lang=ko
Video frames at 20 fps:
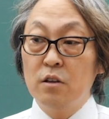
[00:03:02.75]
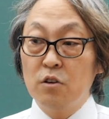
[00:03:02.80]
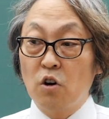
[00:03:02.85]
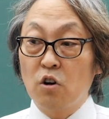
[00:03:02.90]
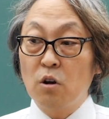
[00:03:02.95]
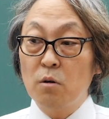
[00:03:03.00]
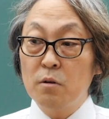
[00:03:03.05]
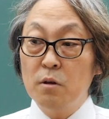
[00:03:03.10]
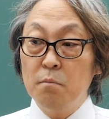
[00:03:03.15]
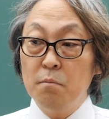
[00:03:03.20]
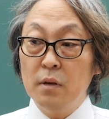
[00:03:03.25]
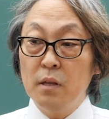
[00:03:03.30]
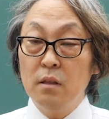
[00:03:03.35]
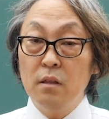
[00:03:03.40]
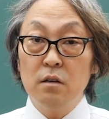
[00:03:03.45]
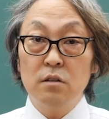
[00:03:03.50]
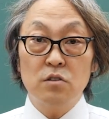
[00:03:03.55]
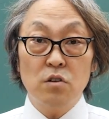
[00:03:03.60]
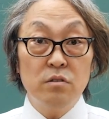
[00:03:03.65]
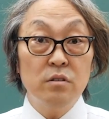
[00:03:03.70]
여러분이
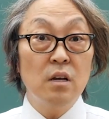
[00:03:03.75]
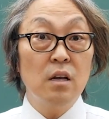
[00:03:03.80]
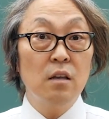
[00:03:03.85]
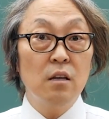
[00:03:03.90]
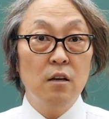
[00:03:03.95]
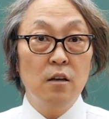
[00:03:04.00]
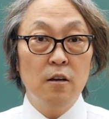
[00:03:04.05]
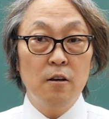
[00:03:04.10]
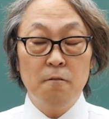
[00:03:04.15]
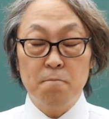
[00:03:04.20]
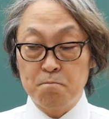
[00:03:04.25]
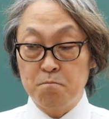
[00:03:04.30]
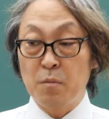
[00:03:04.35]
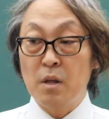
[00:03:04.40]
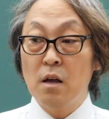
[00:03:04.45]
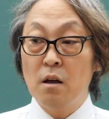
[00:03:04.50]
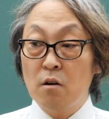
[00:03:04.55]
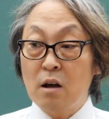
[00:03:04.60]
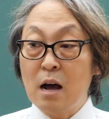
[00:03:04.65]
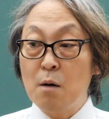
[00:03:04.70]
믿는 선생님
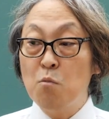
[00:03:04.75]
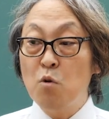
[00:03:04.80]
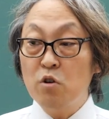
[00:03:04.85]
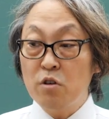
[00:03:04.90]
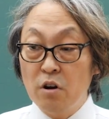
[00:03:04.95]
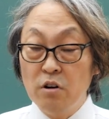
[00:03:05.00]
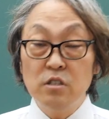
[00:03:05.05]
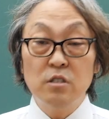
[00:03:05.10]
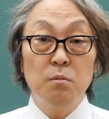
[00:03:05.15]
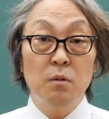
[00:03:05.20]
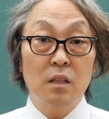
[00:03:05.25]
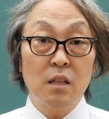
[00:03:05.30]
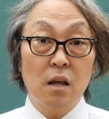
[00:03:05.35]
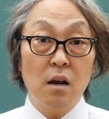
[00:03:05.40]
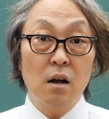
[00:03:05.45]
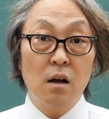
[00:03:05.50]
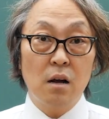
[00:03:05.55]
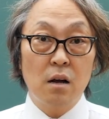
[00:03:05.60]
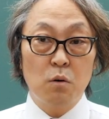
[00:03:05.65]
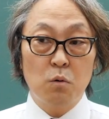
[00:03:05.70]
과목 열심히
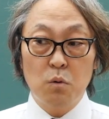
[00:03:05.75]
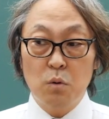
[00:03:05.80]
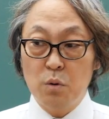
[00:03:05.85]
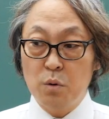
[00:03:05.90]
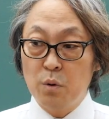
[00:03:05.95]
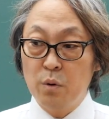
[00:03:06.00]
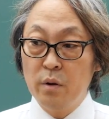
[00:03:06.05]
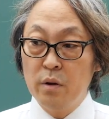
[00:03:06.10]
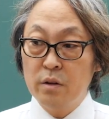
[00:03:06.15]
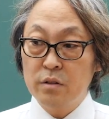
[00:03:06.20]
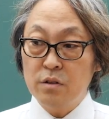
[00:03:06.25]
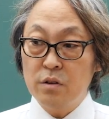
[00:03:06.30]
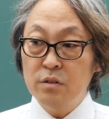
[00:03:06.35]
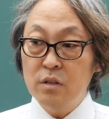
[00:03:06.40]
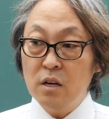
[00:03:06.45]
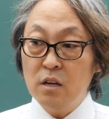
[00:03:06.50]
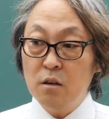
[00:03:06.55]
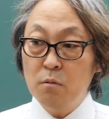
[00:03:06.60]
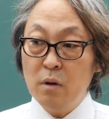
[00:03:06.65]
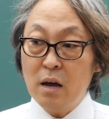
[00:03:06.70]
따라가고
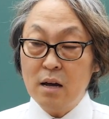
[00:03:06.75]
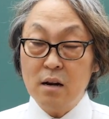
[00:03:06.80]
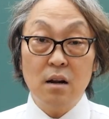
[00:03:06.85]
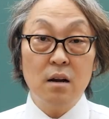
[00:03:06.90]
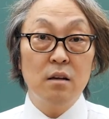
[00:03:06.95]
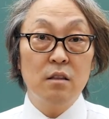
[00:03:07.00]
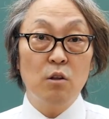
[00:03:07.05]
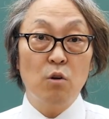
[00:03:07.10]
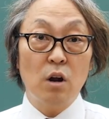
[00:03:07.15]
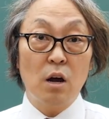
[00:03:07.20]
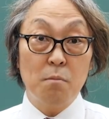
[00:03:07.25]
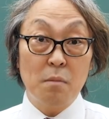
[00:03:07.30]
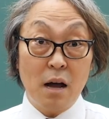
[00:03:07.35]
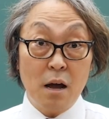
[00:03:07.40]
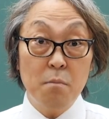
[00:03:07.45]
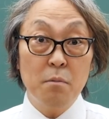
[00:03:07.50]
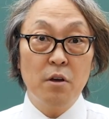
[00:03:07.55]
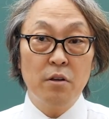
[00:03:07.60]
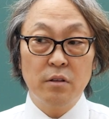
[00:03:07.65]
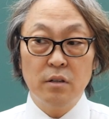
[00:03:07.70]
선생님이 하라는 대로 아마
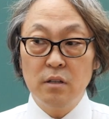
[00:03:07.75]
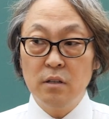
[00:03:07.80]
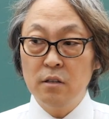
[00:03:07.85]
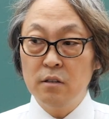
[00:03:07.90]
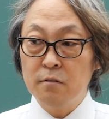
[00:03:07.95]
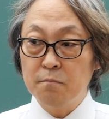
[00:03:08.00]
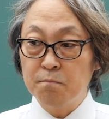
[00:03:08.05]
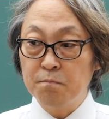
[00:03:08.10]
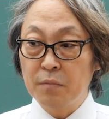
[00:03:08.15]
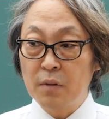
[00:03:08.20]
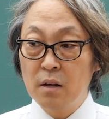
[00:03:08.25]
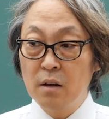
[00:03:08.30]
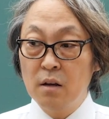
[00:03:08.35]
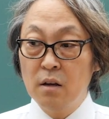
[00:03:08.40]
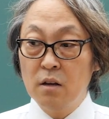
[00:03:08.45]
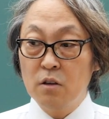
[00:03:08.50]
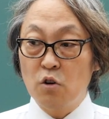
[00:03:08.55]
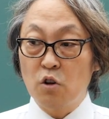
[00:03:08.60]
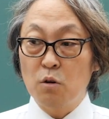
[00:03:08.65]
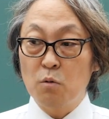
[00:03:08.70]
하면은
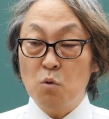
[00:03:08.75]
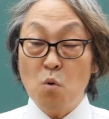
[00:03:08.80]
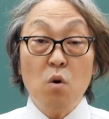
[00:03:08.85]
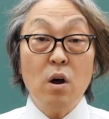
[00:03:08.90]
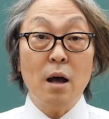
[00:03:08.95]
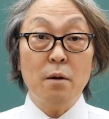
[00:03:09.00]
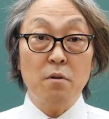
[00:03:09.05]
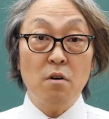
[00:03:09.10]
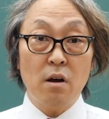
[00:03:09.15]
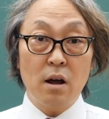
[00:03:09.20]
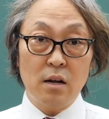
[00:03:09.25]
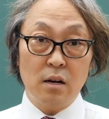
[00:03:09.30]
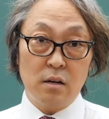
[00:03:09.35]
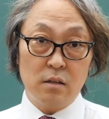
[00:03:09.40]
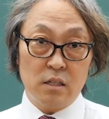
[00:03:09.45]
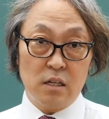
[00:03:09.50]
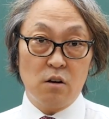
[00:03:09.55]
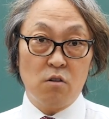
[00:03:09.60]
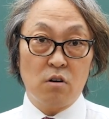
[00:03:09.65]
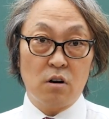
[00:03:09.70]
여러분 꼭
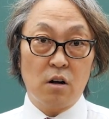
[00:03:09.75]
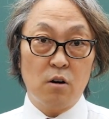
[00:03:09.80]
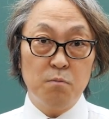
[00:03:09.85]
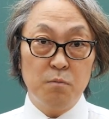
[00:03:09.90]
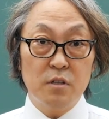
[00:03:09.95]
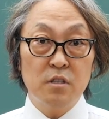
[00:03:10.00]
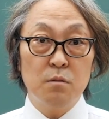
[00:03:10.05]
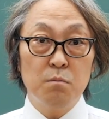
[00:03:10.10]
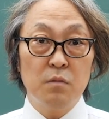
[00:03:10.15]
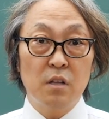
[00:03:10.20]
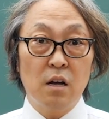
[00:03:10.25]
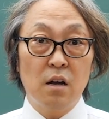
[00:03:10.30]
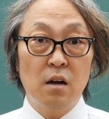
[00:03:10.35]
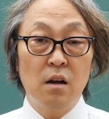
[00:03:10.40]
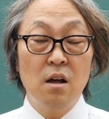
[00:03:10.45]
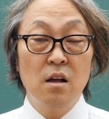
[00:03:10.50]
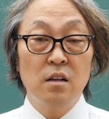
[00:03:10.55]
합격하실 거라고 믿습니다.